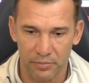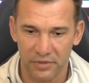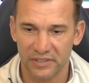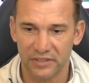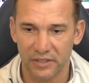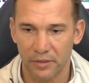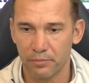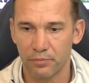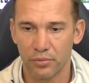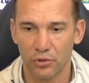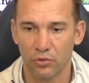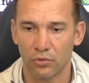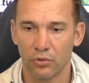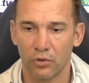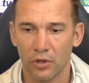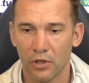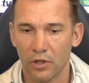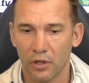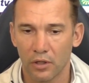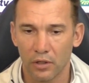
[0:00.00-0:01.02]
Per
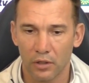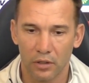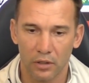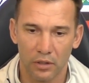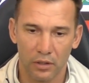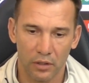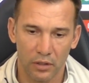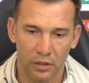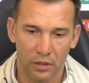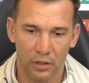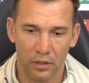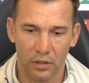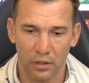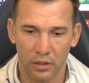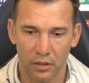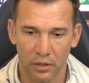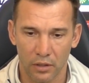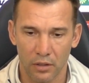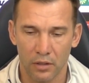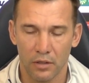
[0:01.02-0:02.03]
esempio
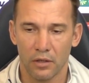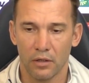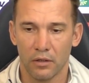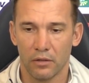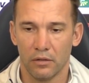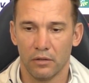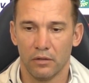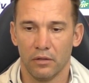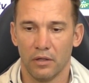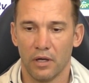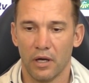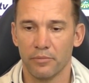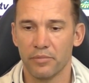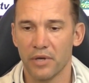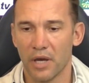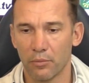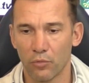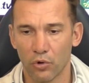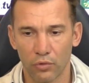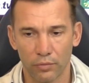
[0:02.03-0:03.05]
eh,
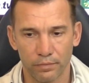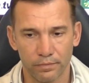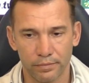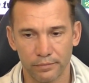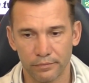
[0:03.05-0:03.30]
abbiamo,